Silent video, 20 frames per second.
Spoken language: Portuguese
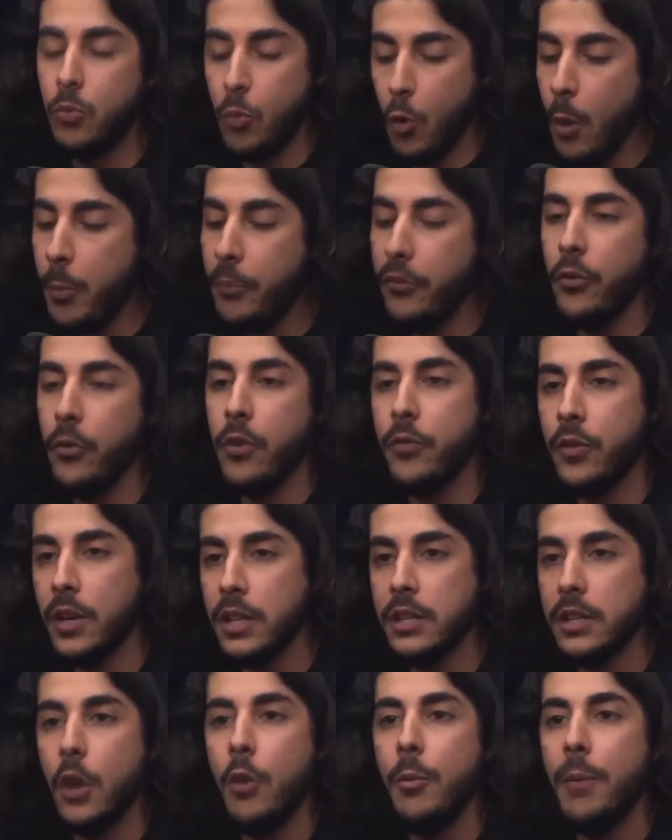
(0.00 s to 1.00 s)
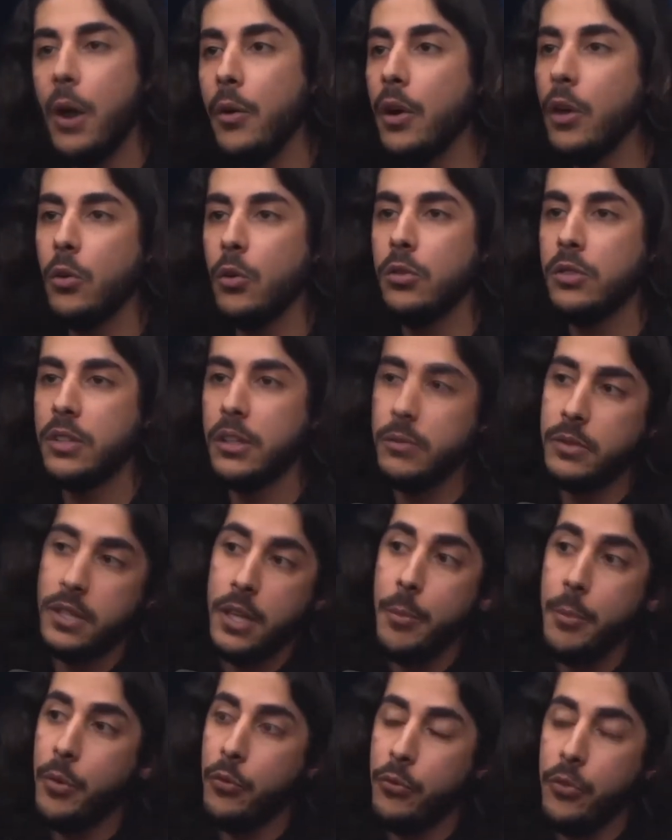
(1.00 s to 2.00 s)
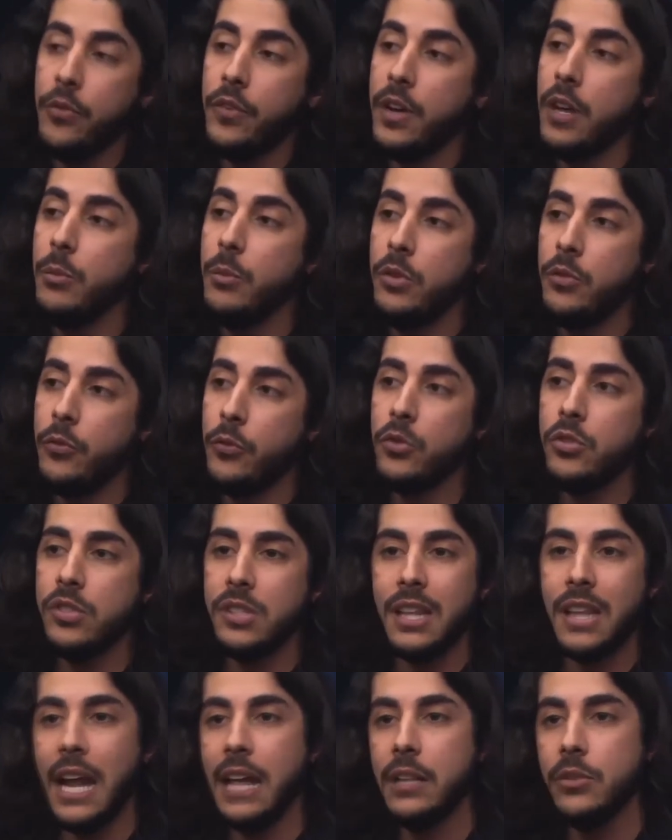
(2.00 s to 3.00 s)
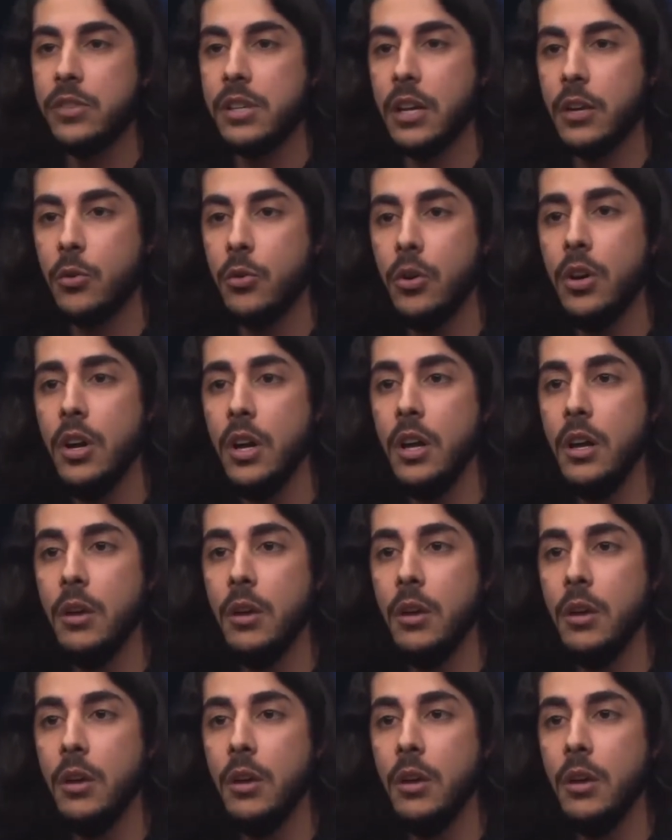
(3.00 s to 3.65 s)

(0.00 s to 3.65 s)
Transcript: corpo foi ficando tão mal e ao longo de tanto tempo eu fui ficando muito frustrado, sacou?